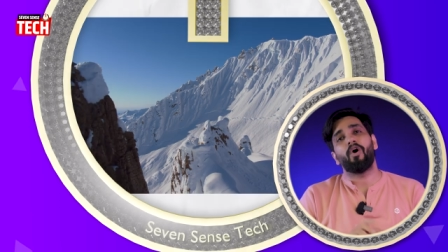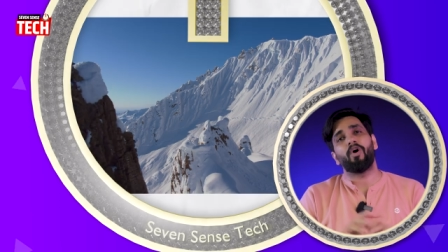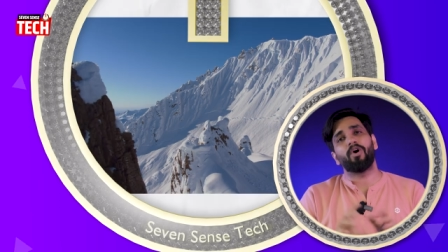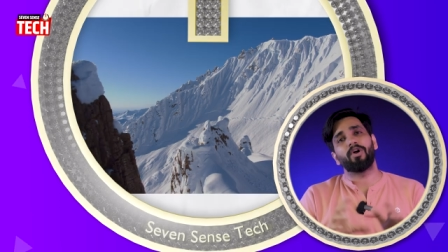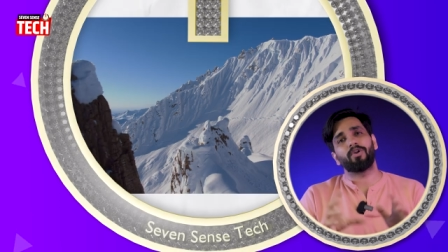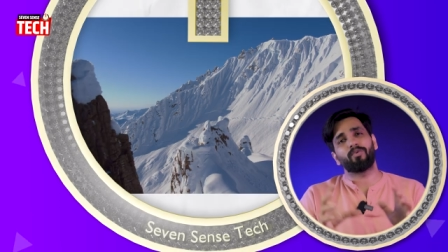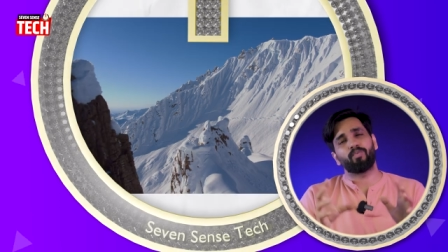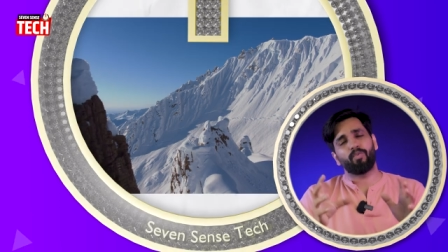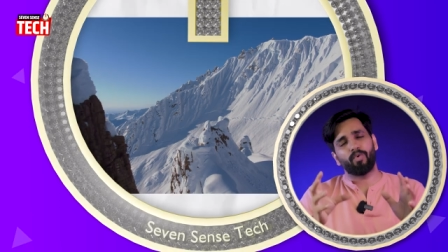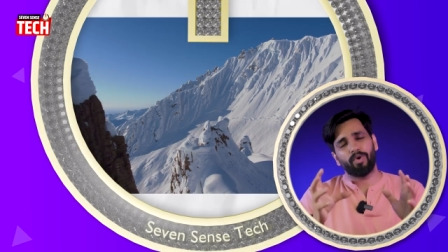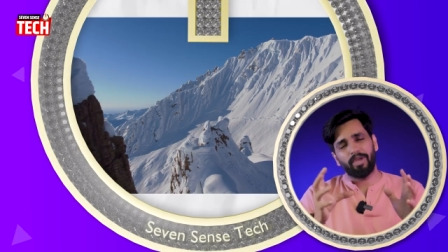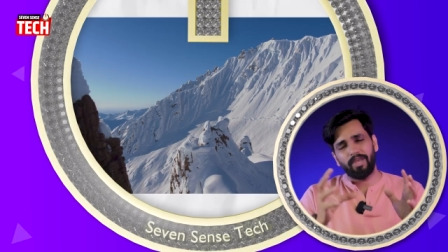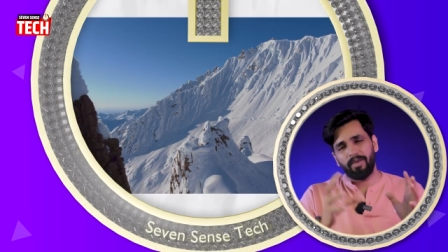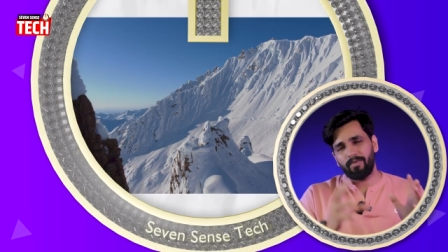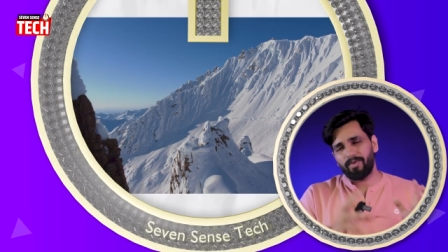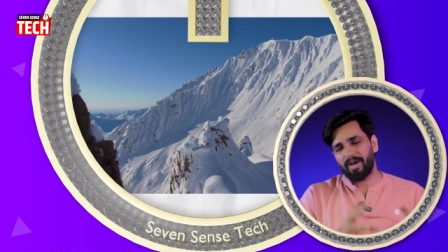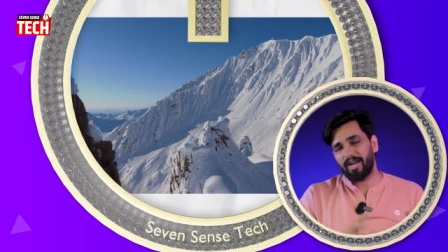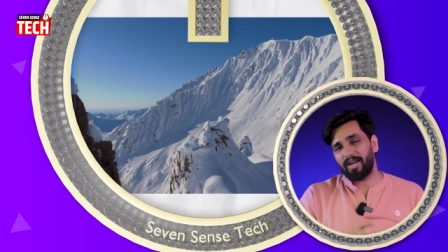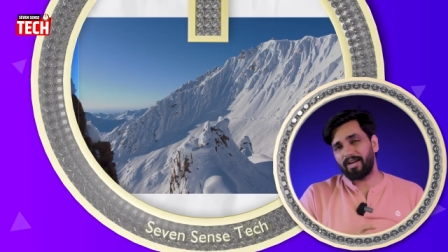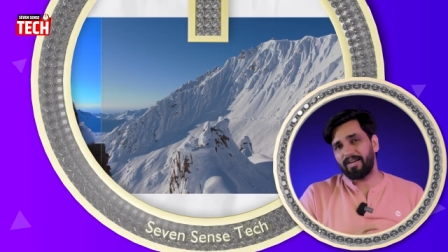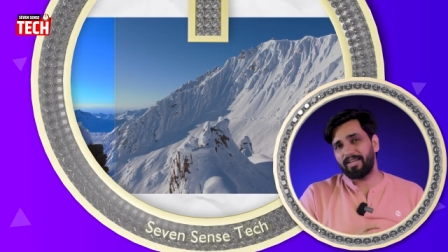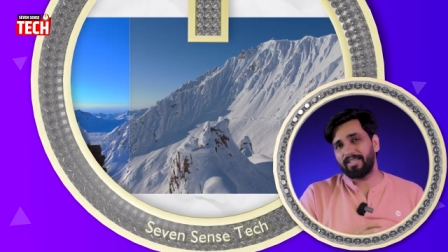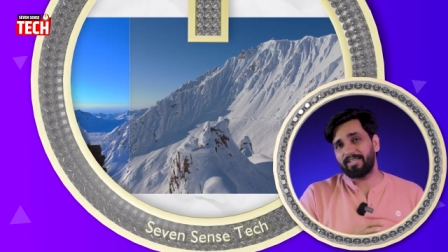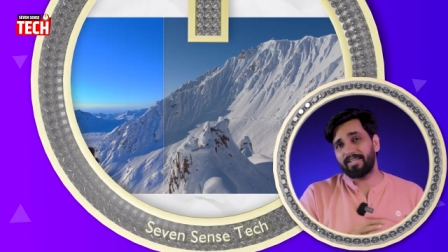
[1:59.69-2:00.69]
और वही
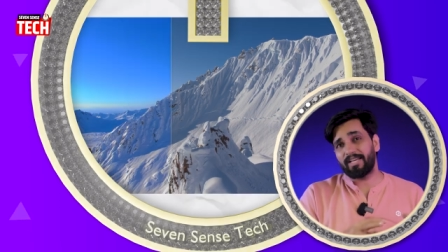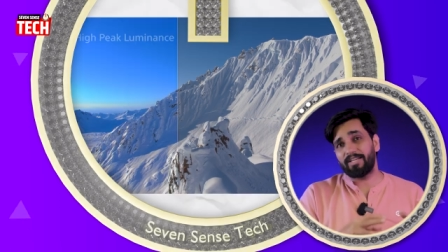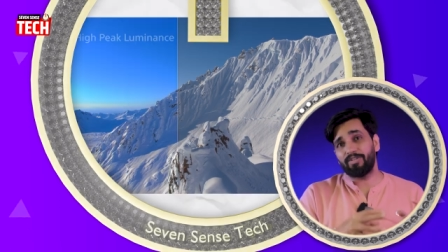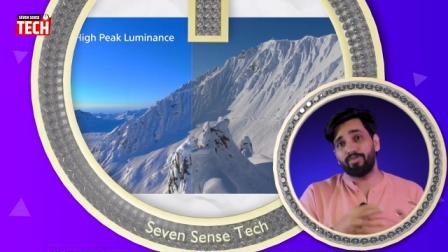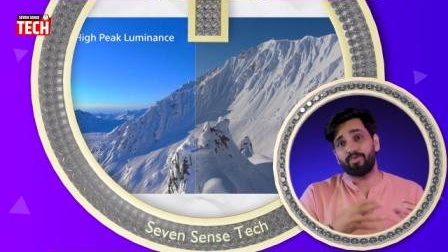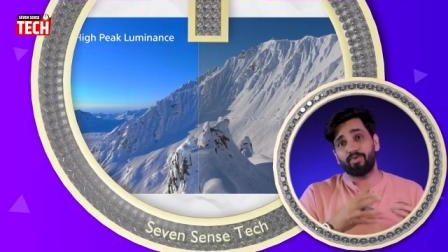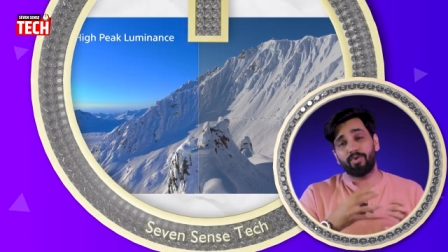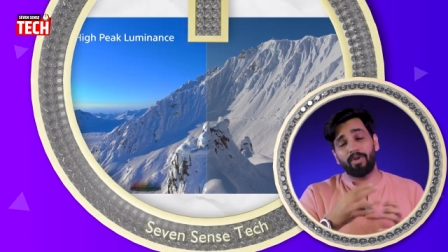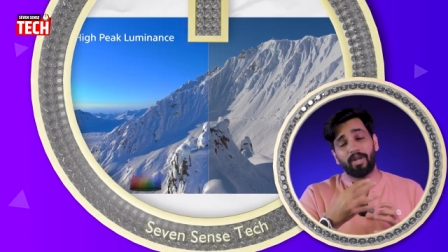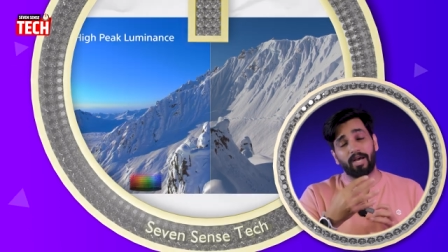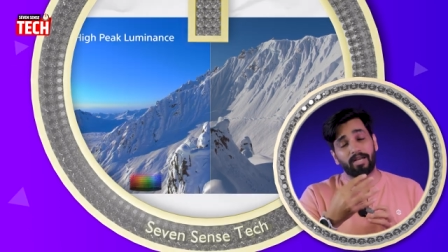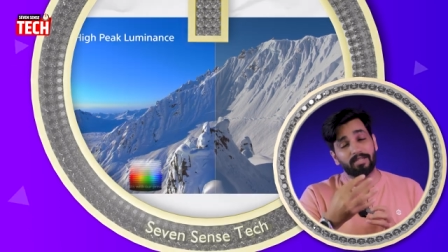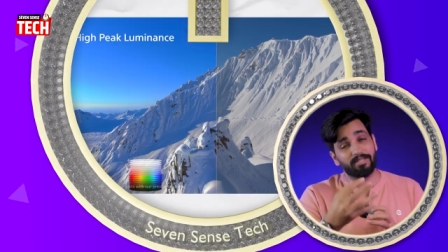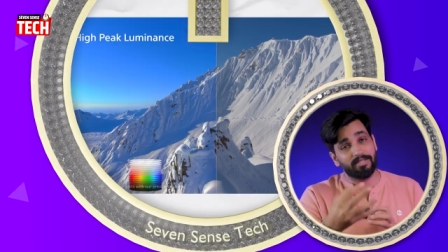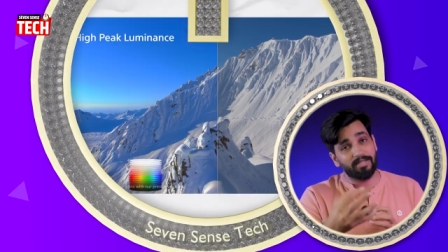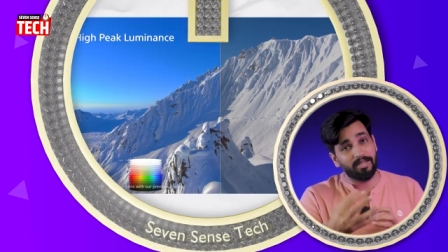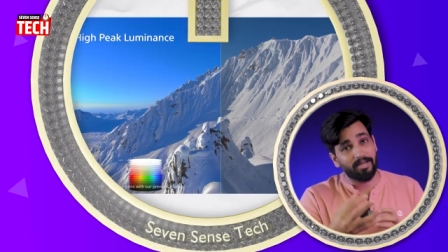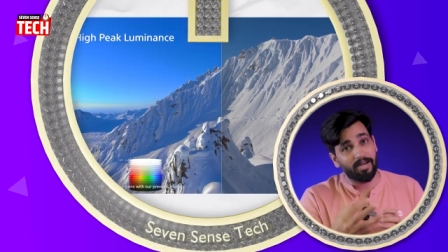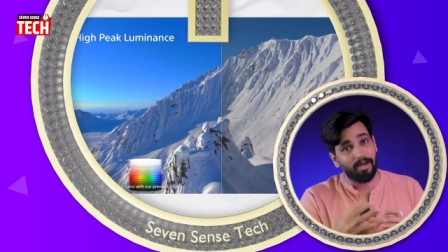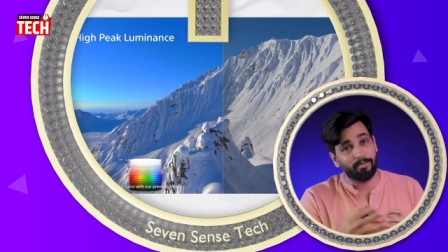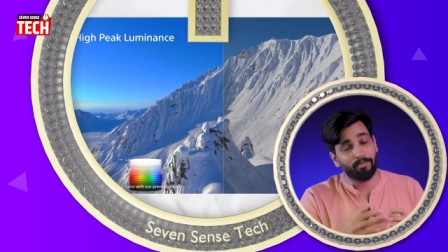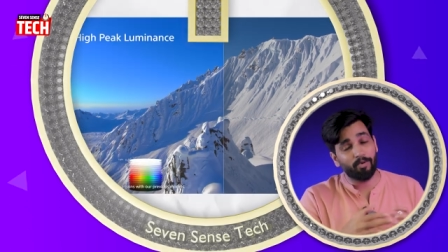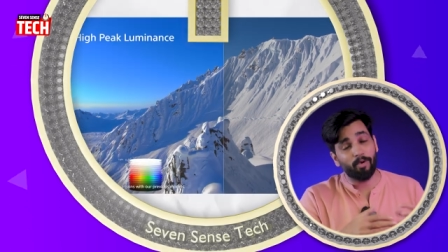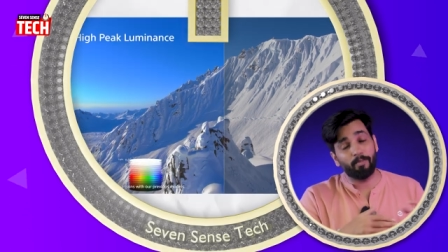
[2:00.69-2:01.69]
वाला डिज़ाइन जो लास्ट
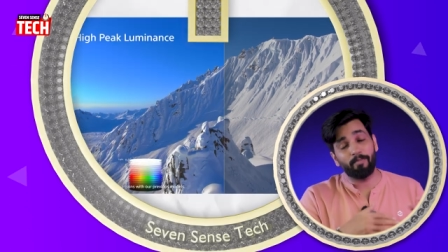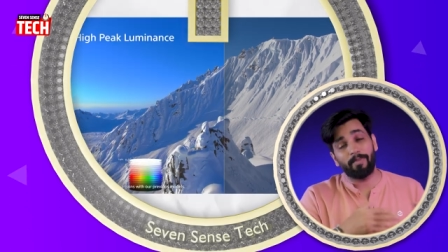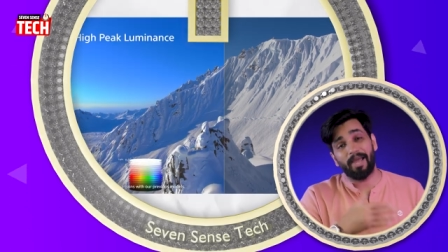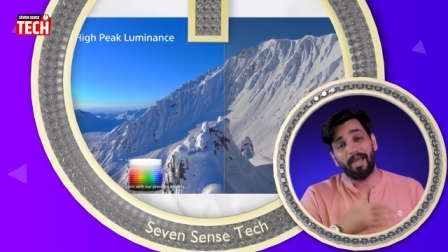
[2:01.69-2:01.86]
ईयर आपको